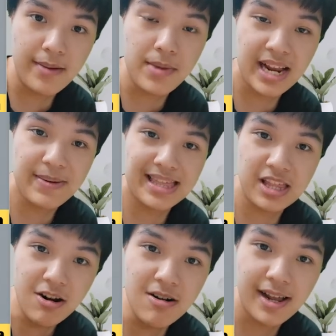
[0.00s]
phân mà các
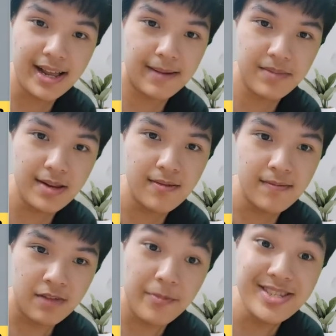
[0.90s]
bạn thường hay gặp
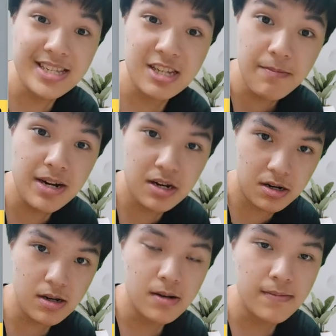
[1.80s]
nhất và mình sẽ chứng minh
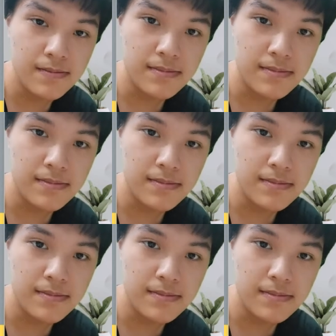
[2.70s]
nó